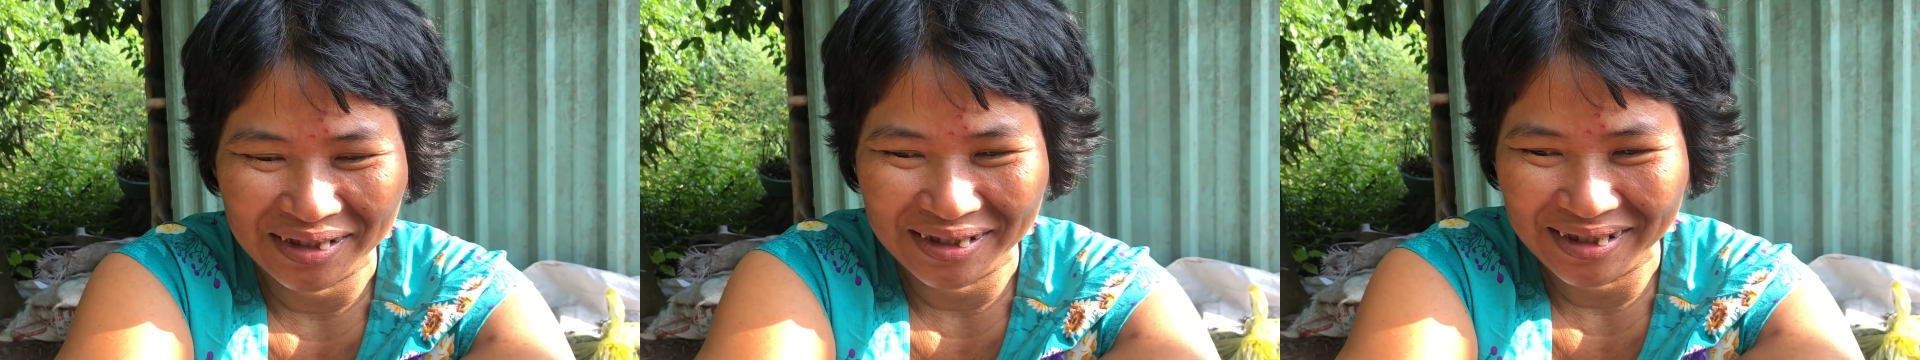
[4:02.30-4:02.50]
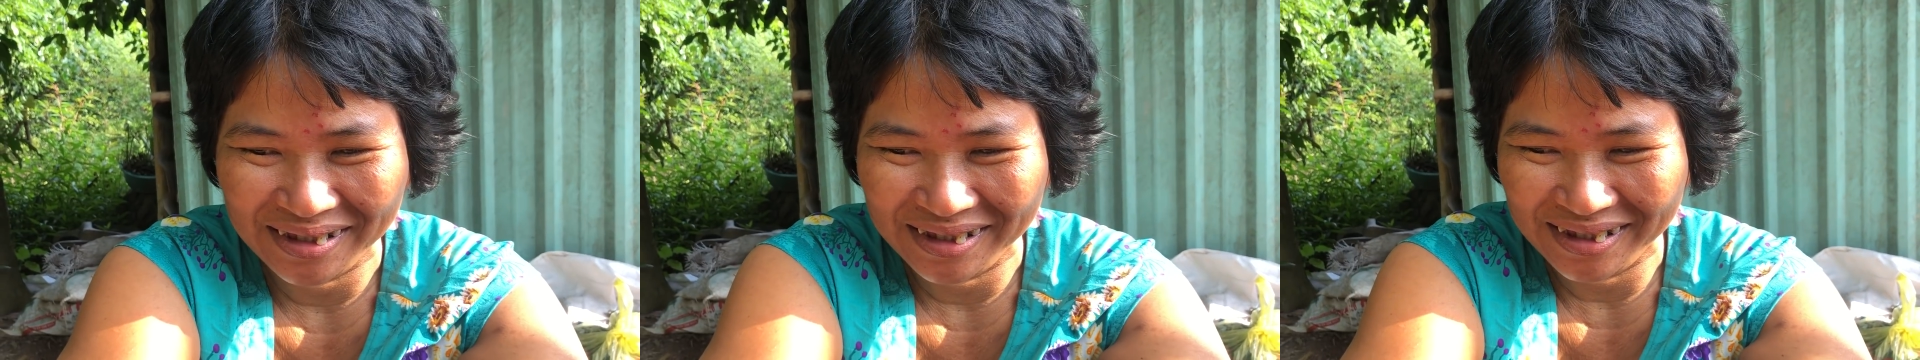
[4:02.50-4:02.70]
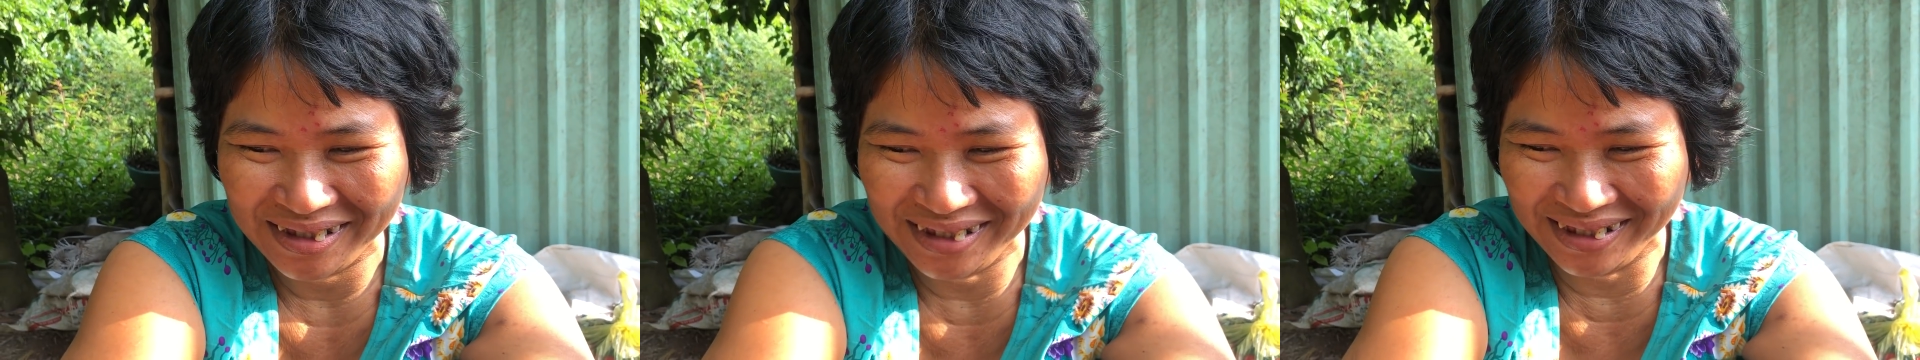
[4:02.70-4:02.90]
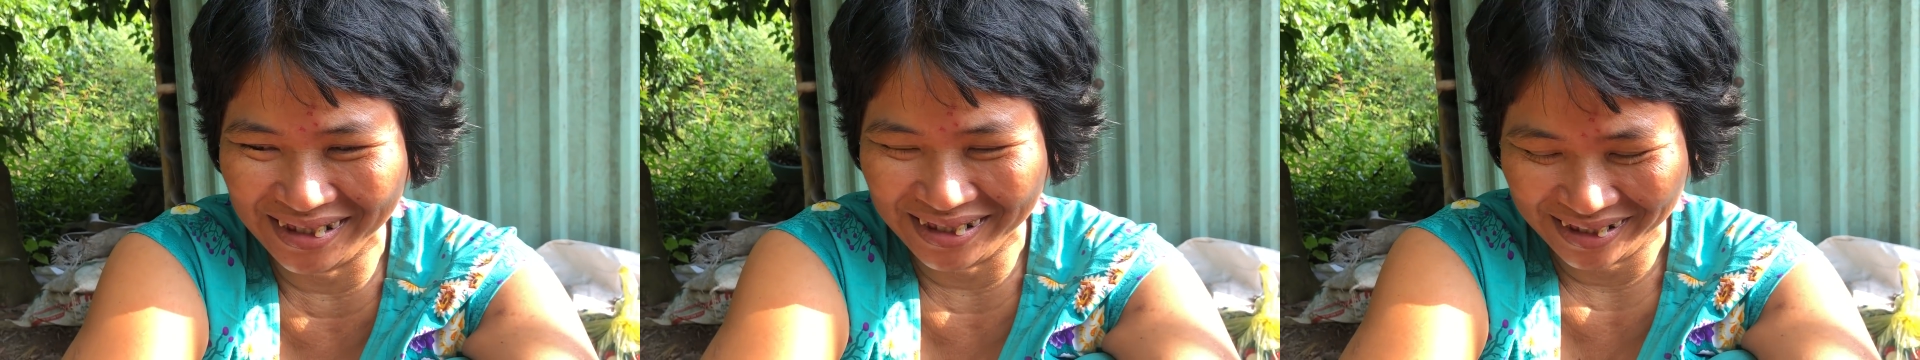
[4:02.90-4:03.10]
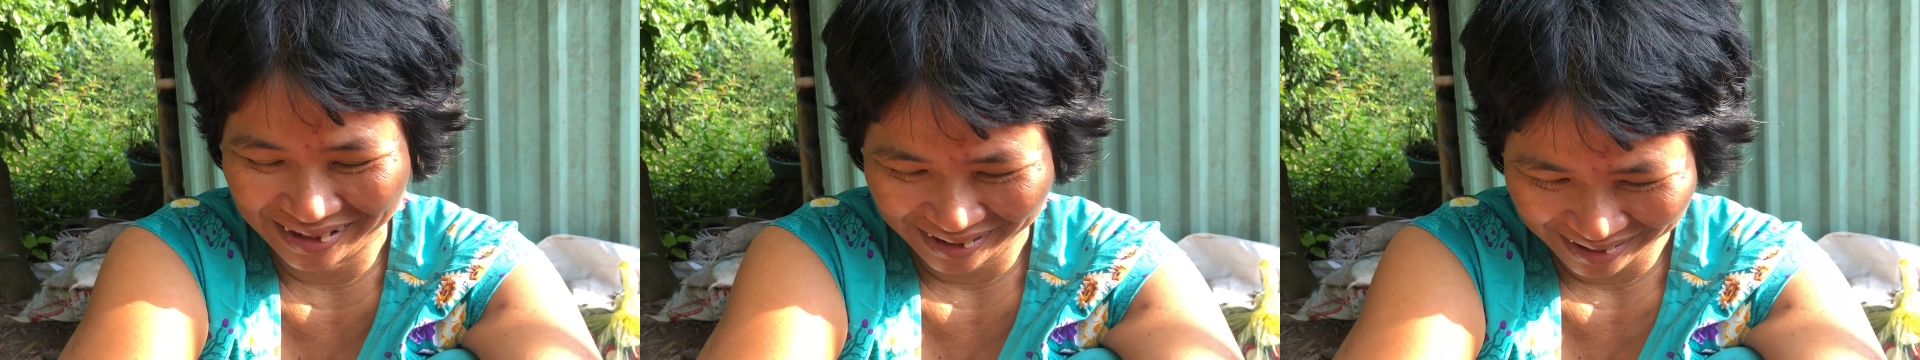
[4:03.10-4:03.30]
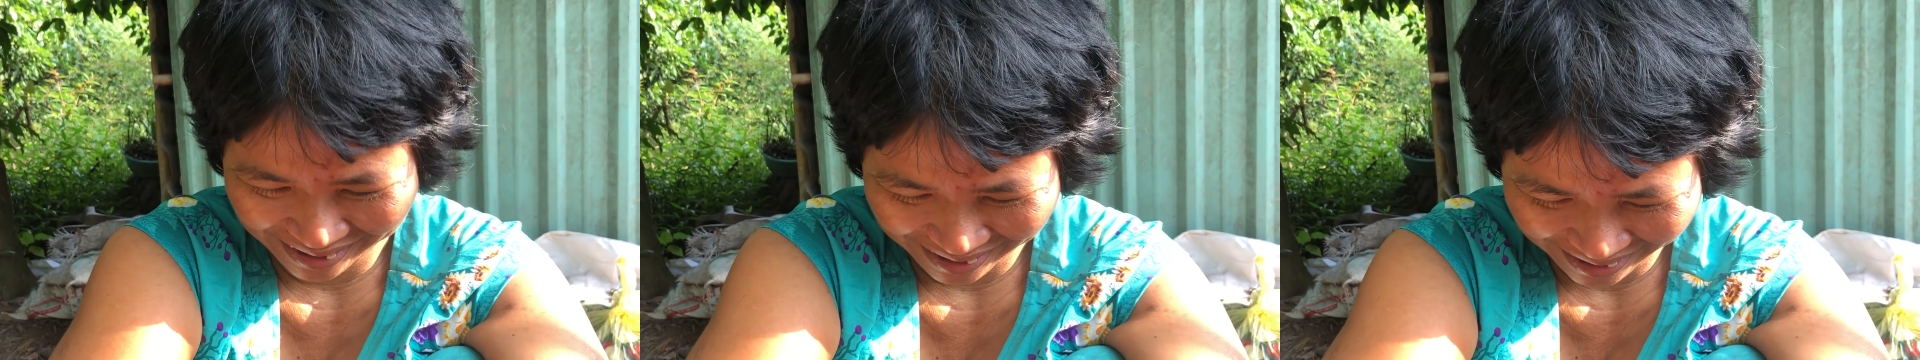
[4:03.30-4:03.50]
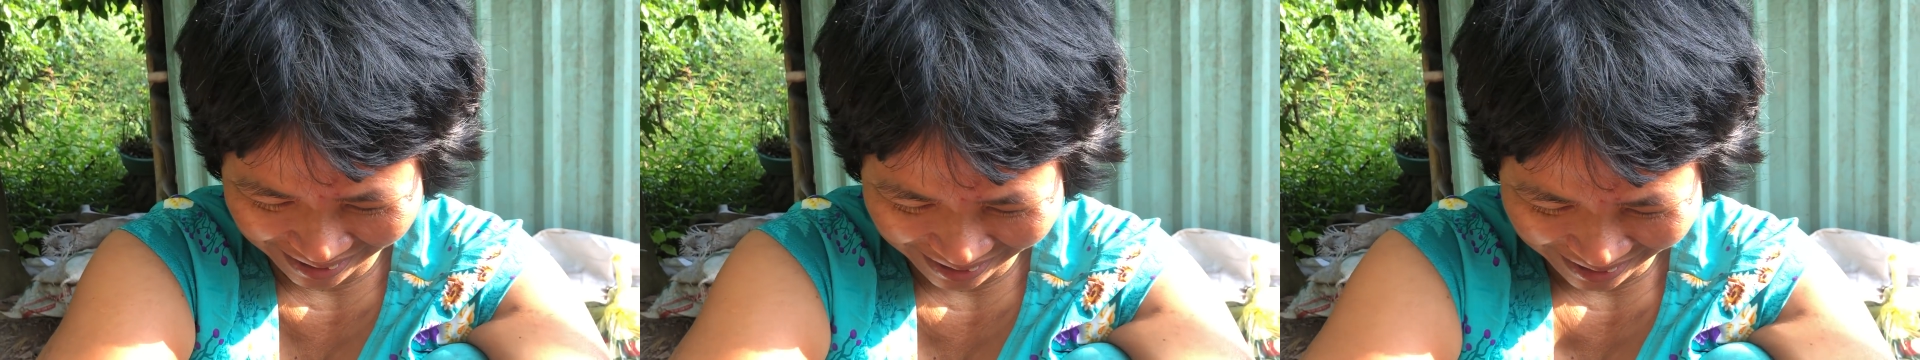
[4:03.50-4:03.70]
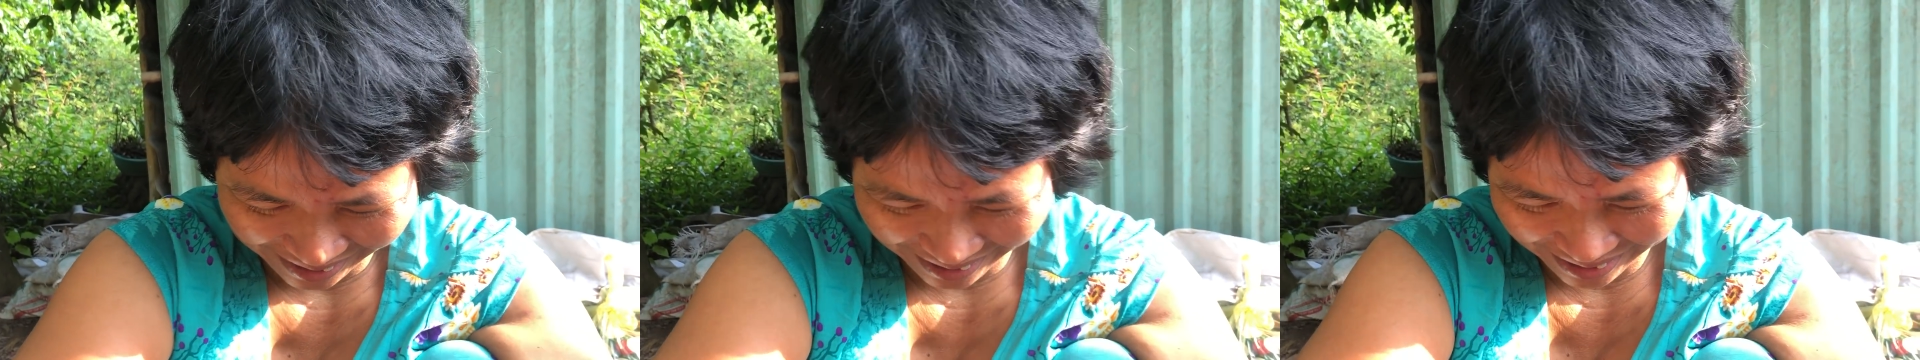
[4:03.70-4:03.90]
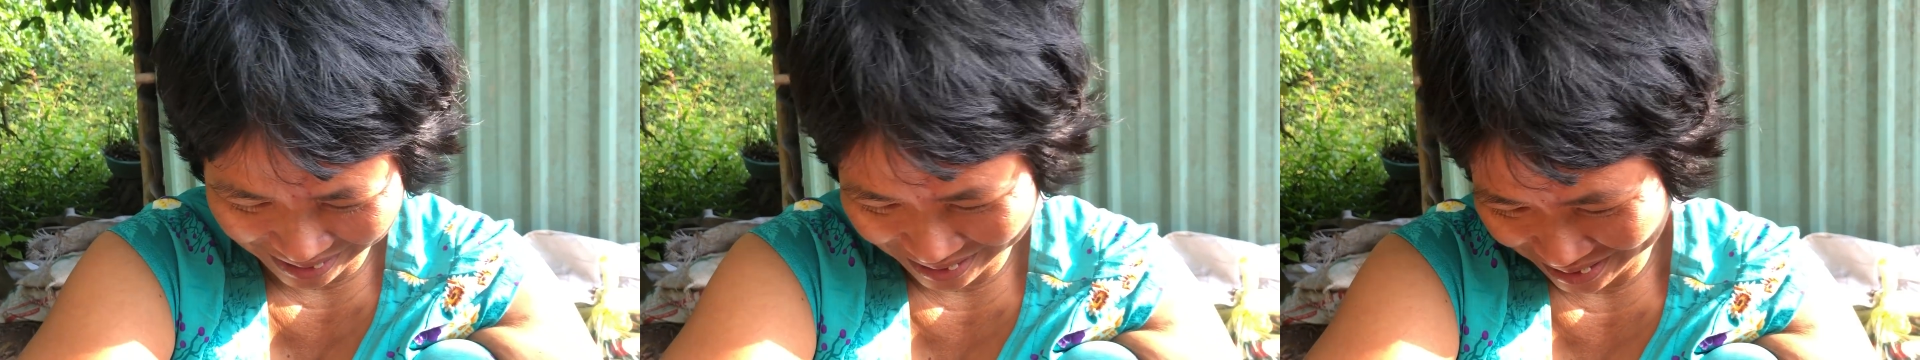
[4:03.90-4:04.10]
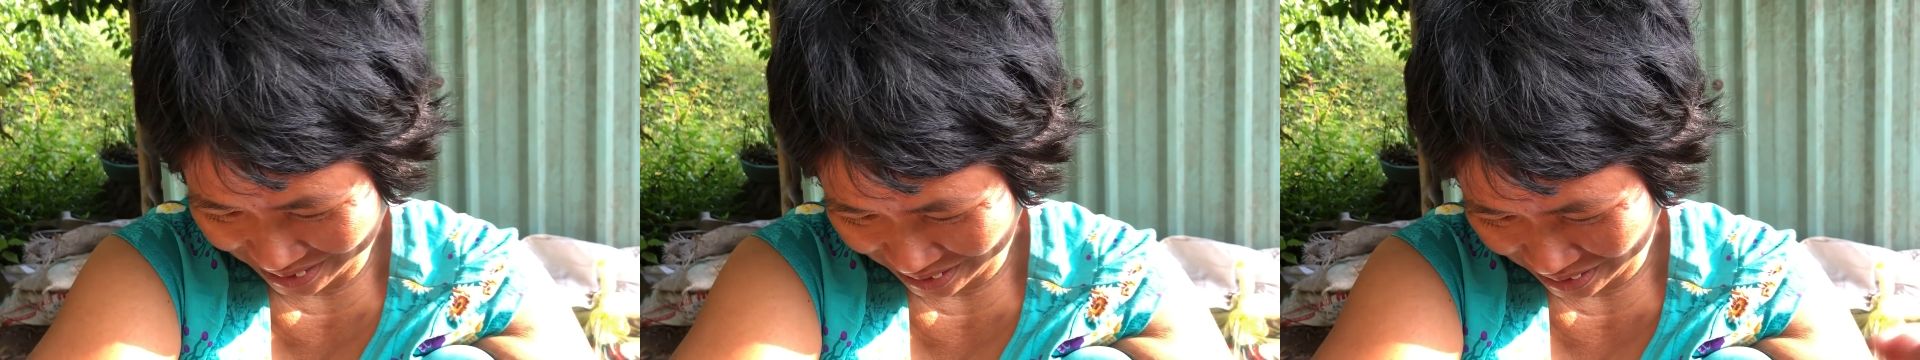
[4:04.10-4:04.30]
gì đó, hớt tóc lên á.
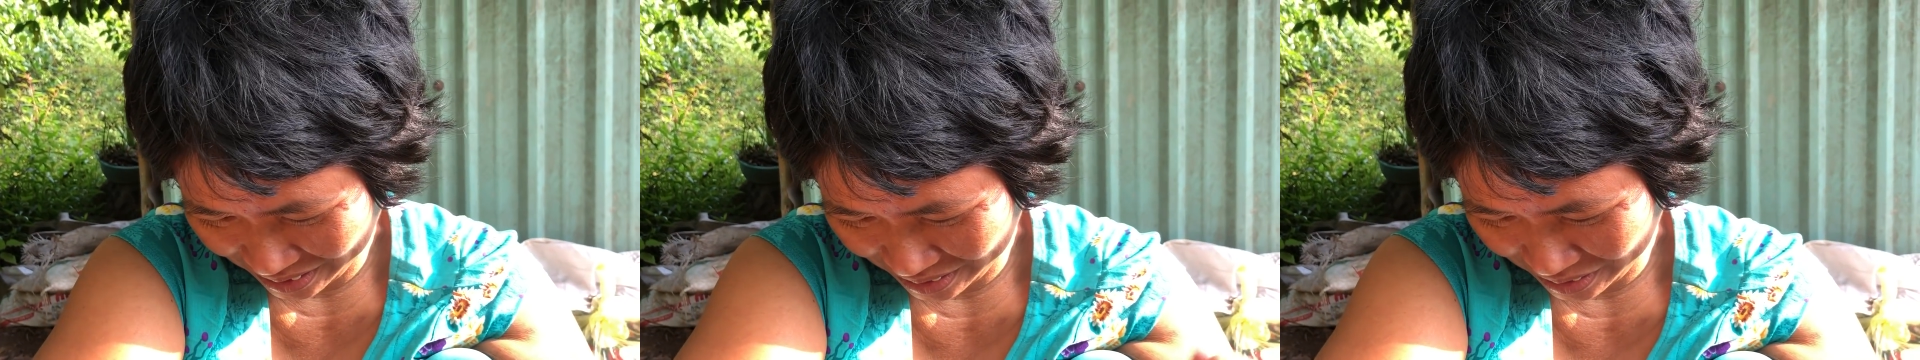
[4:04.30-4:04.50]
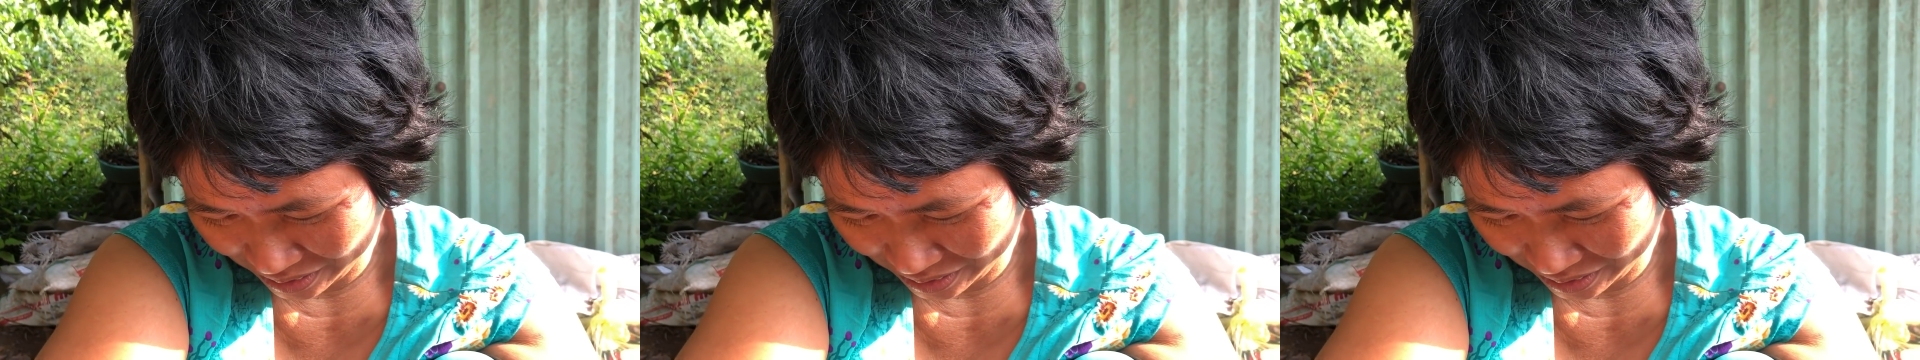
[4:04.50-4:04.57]
Nè, ừ.